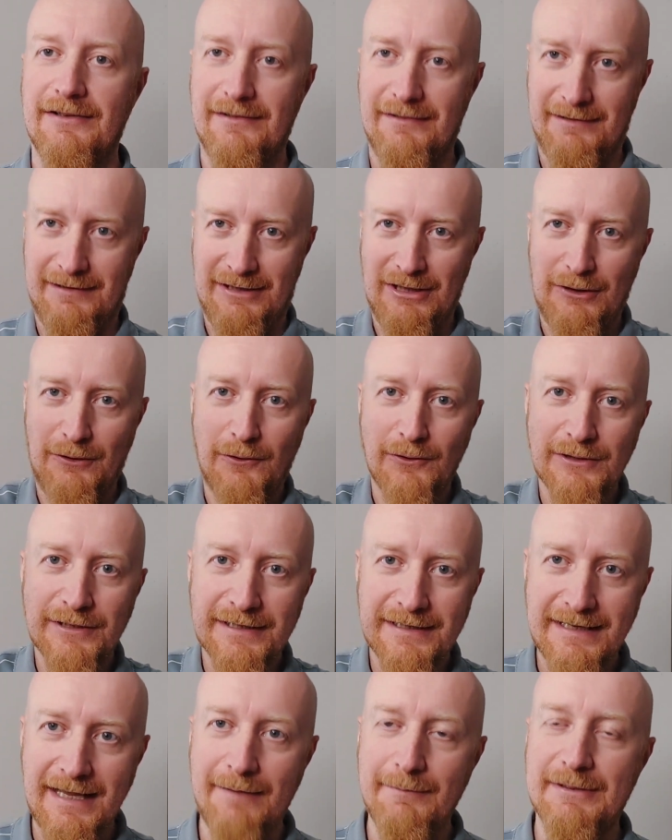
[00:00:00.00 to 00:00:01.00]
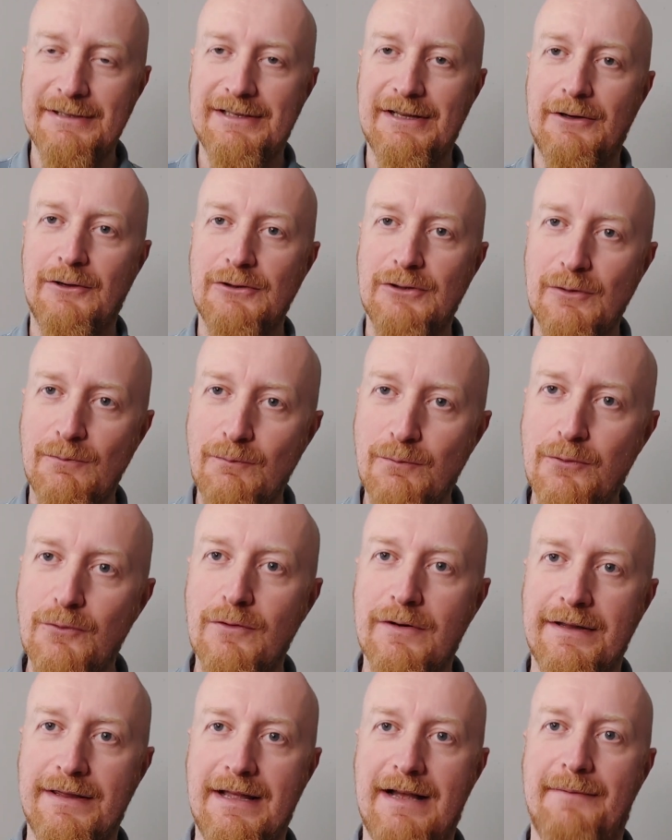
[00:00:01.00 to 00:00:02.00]
gdy korzystamy z tego, co
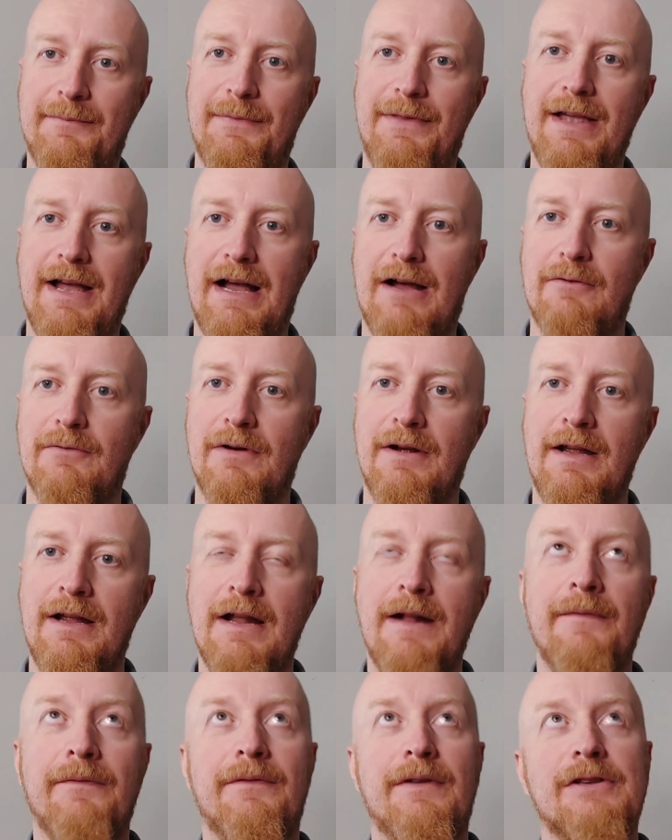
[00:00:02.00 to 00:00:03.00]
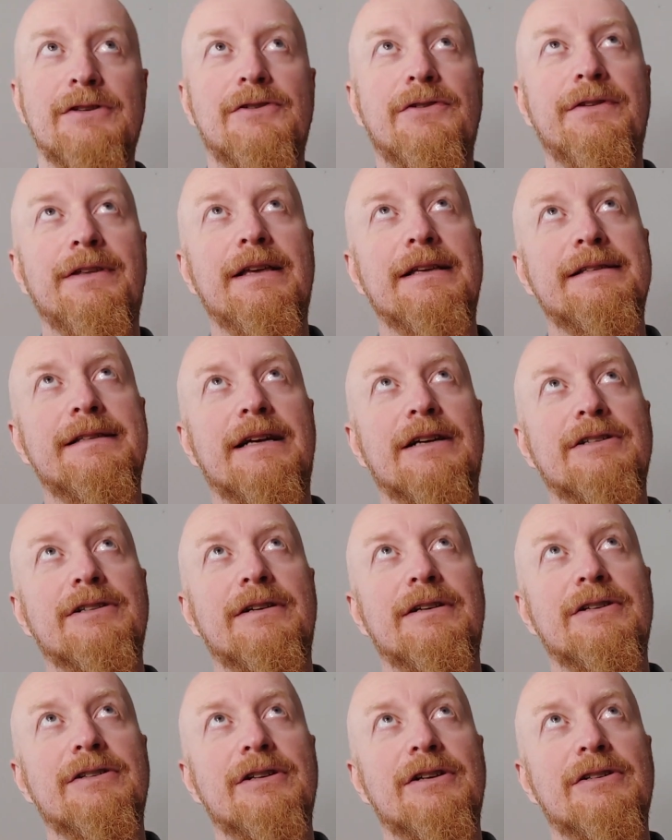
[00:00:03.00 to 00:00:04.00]
Bóg nam dał. Więc to nie jest tak,
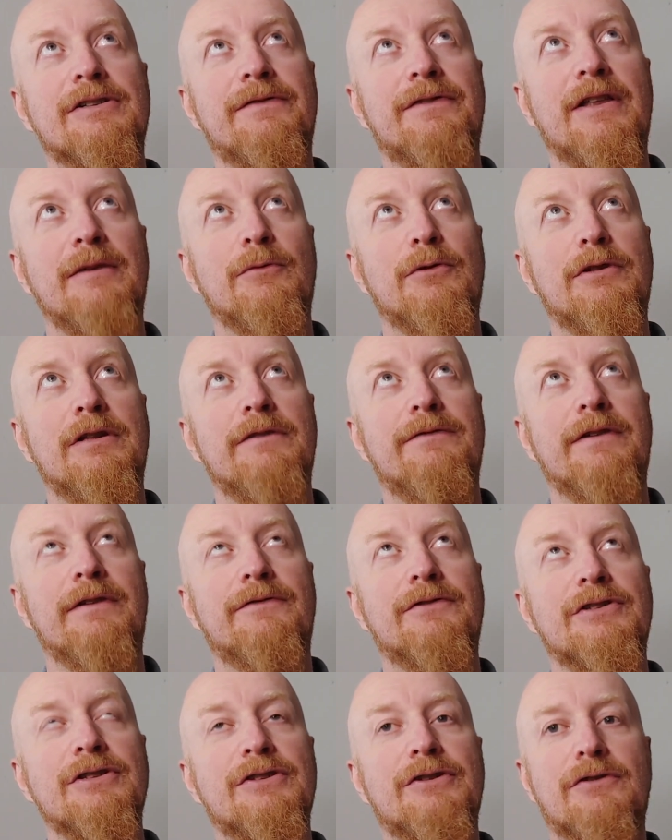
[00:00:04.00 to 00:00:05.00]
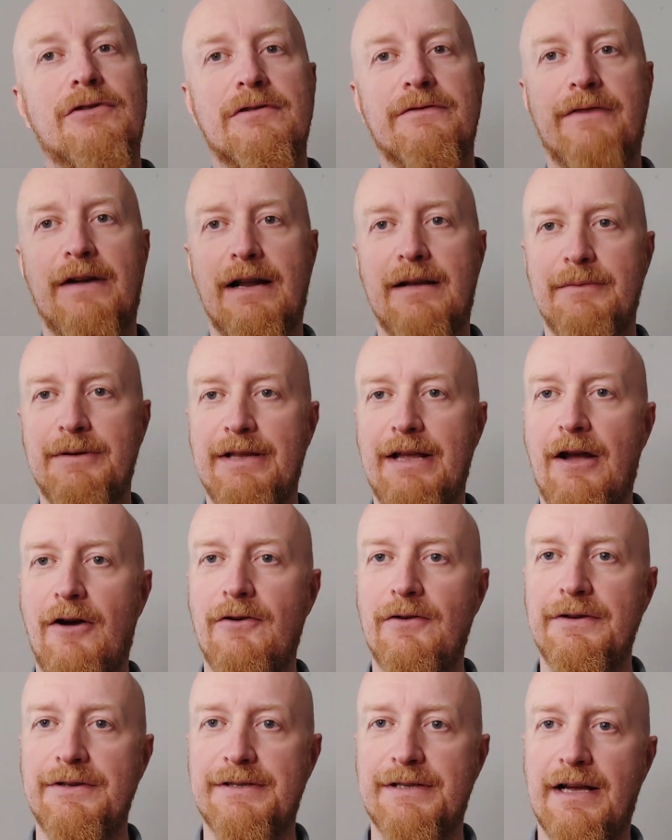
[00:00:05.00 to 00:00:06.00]
że, że, w tej modlitwie wszystko zwalamy na
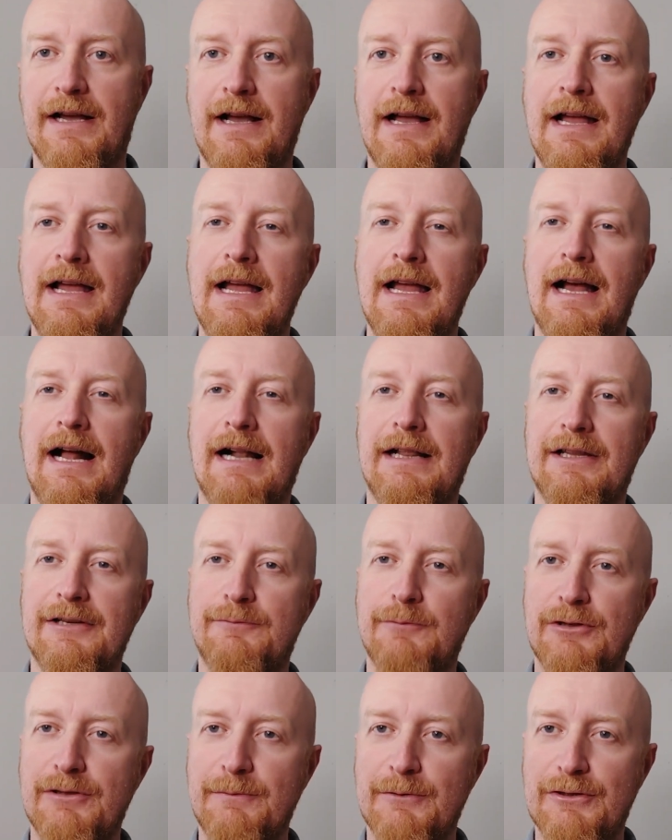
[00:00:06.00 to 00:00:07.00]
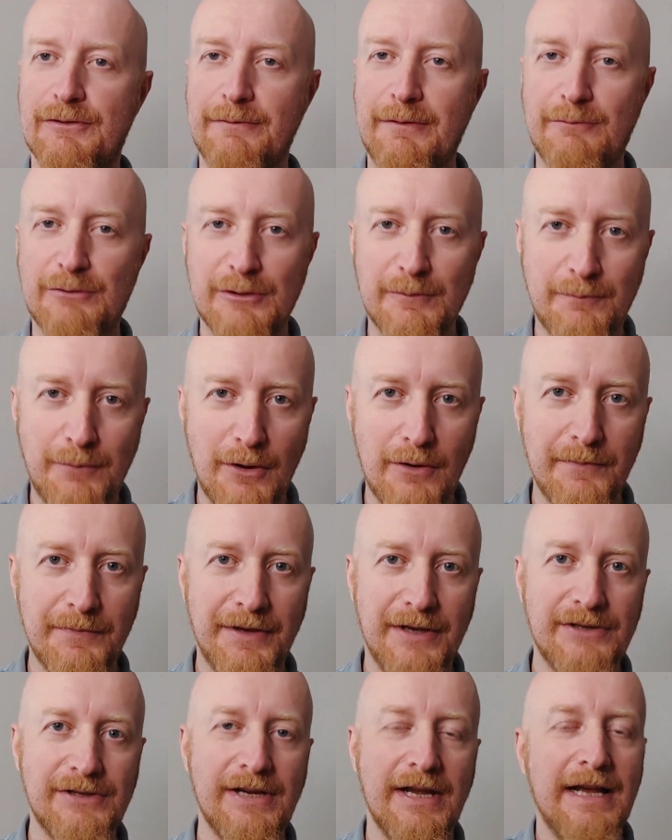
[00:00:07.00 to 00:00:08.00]
Ojca, ale też możemy sobie
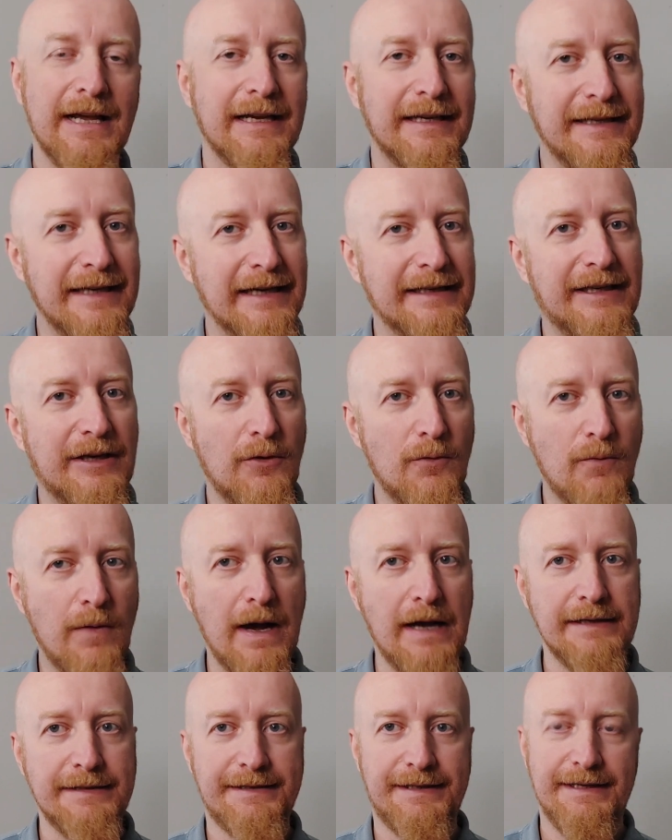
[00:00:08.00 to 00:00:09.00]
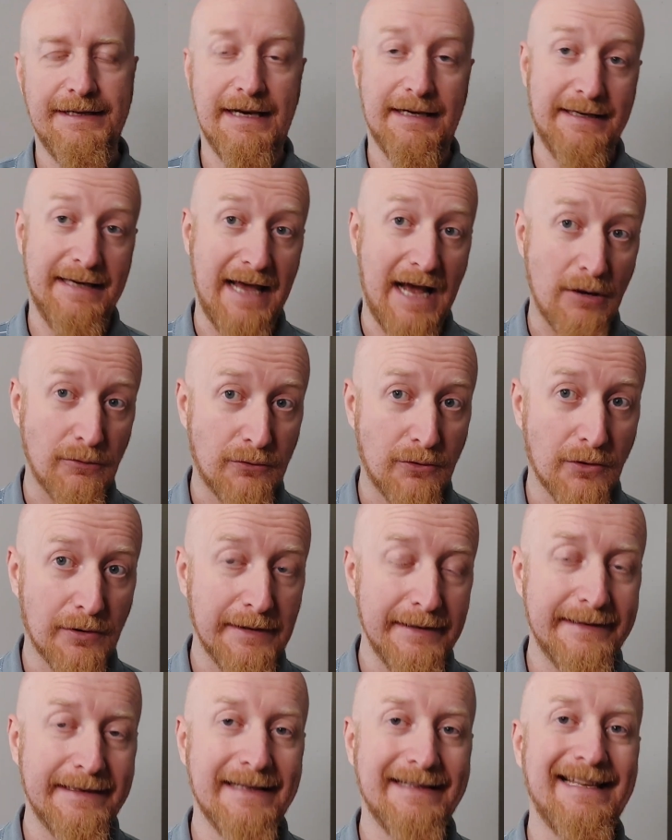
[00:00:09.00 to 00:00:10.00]
przypomnieć, jakie łaski, jaki
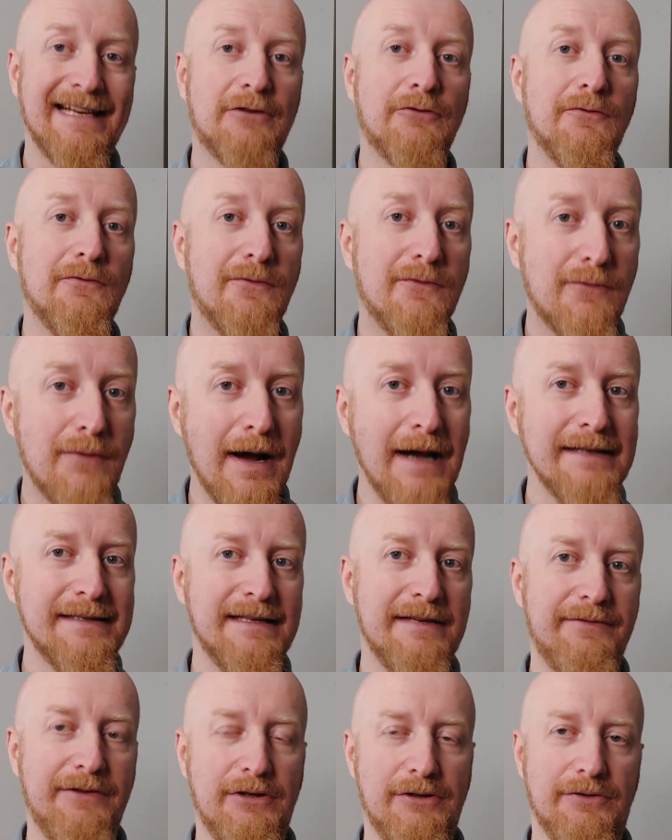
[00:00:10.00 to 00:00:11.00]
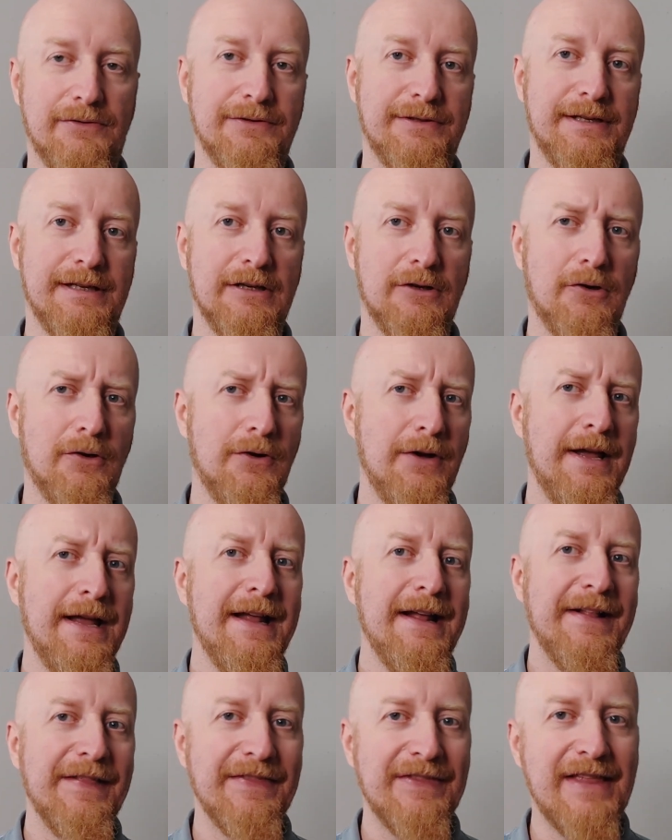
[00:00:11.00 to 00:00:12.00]
autorytet, jaką władzę wierzącego
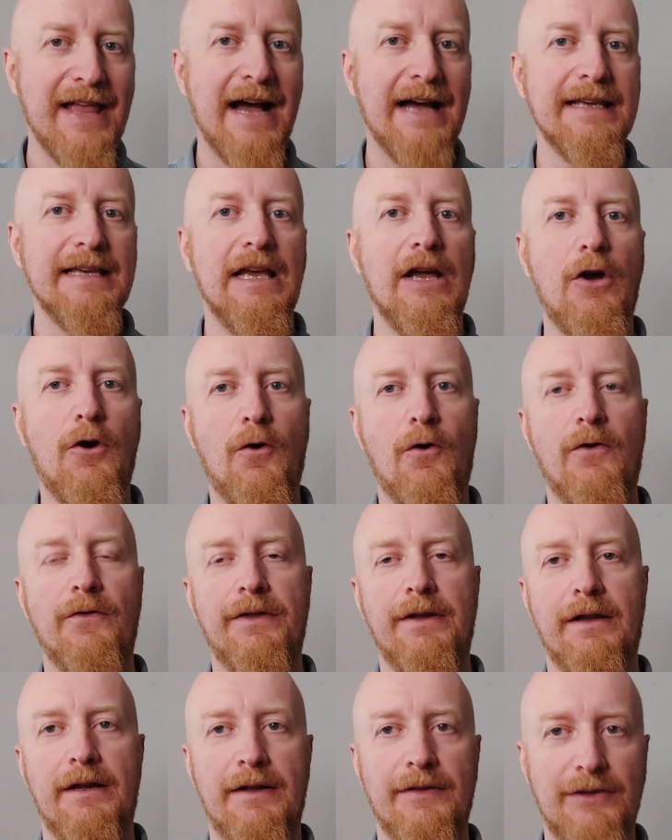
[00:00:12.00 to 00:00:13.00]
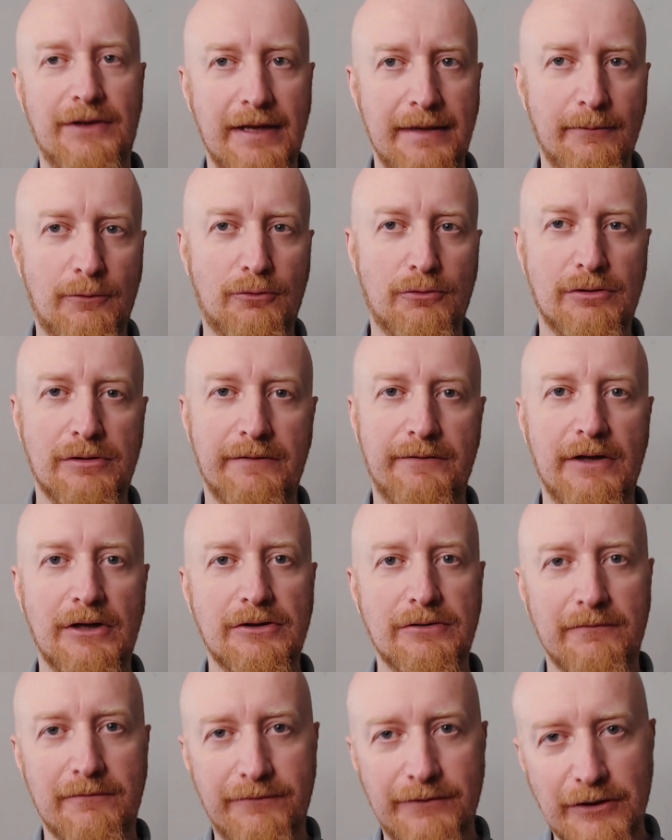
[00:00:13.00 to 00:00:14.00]
daje On tym, którzy
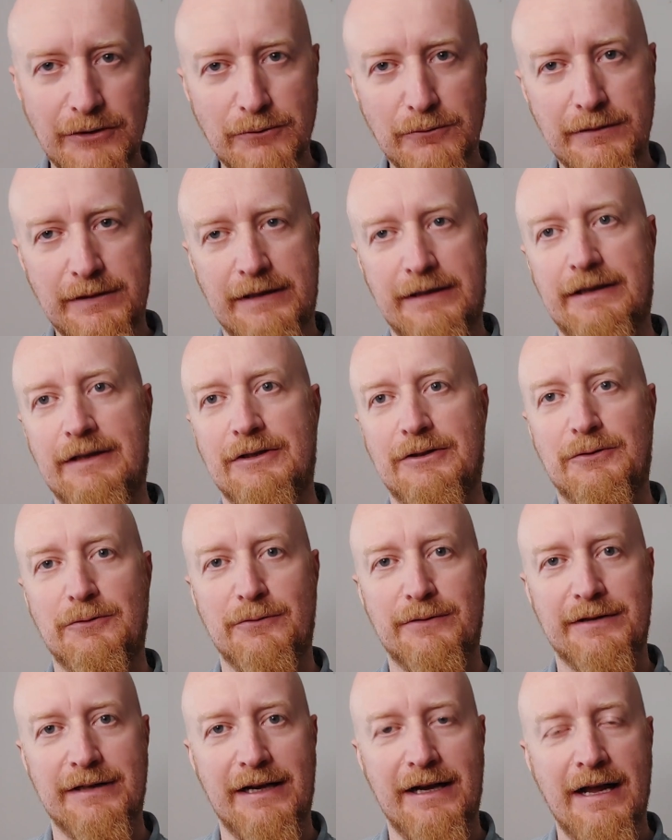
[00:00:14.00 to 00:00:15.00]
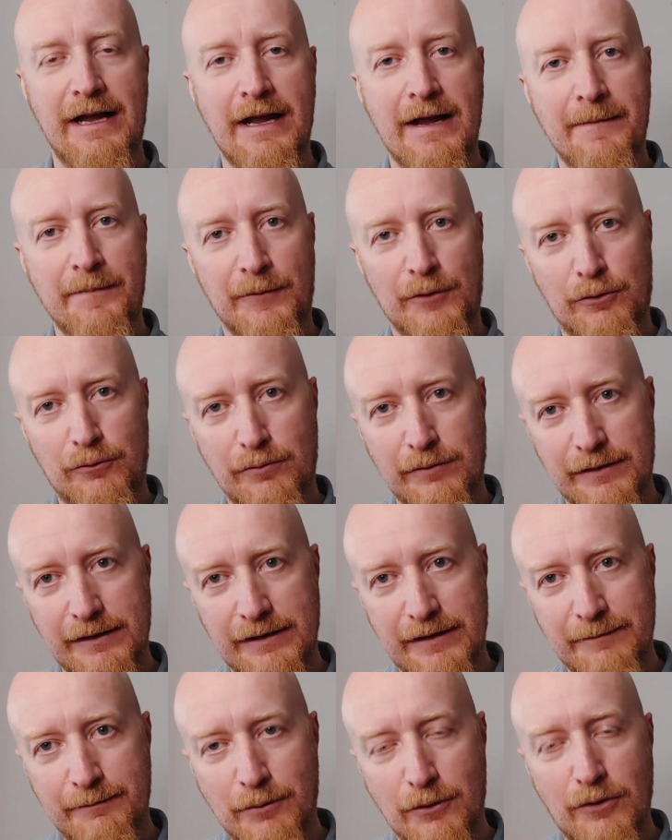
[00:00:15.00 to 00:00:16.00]
wierzą w Jezusa Chrystusa,
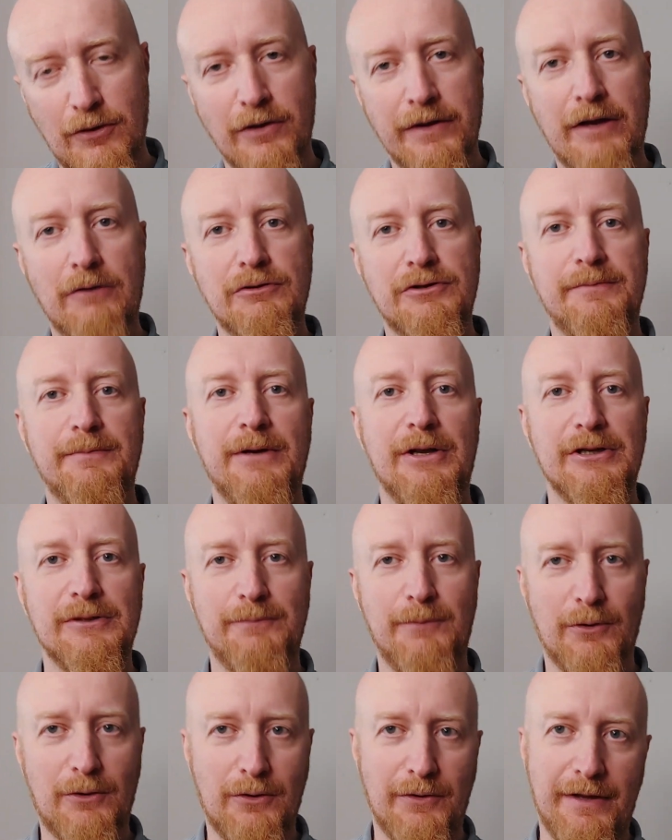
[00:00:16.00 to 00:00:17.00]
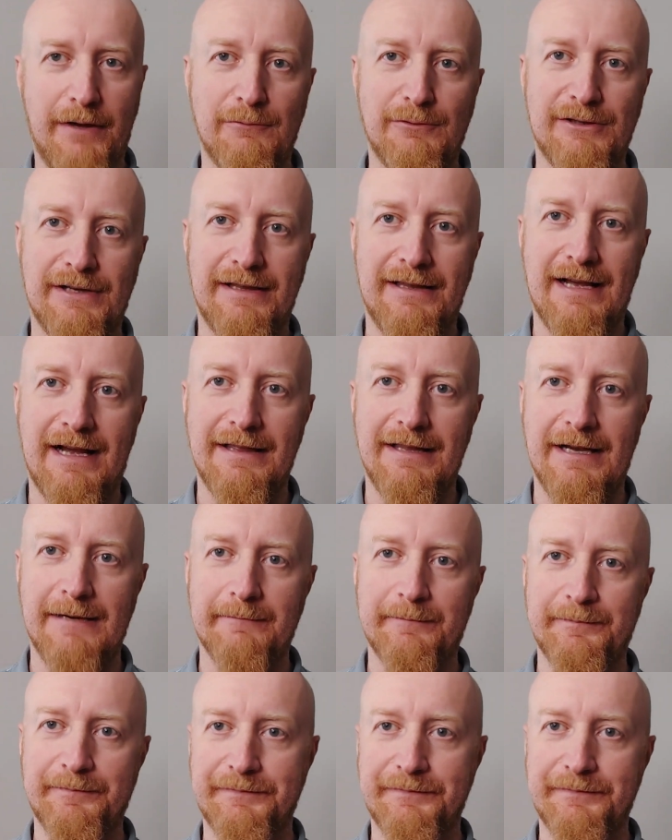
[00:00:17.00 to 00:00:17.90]
który pokonał śmierć, pokonał szatana.